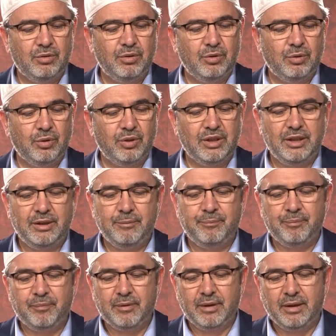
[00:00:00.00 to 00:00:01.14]
diyor ki
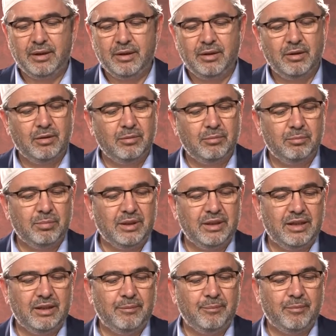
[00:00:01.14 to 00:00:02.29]

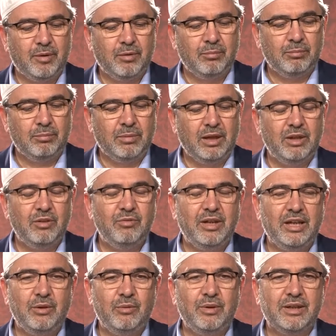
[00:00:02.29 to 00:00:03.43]
bana mal ve
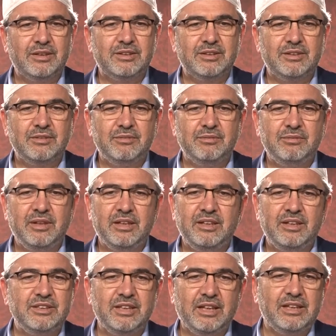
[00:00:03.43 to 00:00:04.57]
evlat
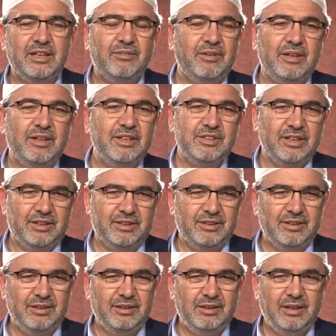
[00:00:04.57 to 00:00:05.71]
verilecek de verilecek.
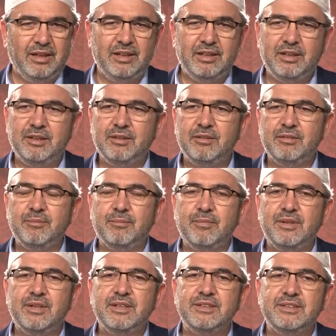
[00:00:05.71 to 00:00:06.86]
Yani
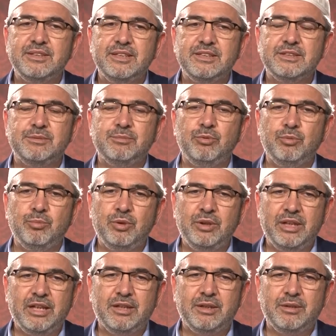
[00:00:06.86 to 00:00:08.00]
siz
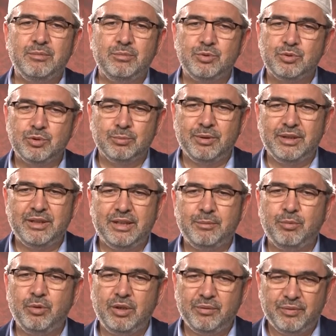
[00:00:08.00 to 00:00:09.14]
müminler Müslümanlar
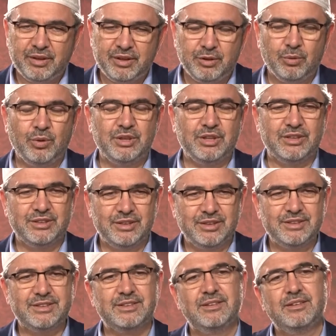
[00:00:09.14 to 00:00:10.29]
böyle fakir
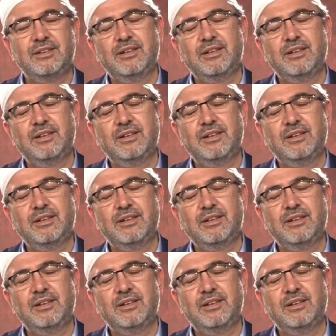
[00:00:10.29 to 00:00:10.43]
olacaksınız.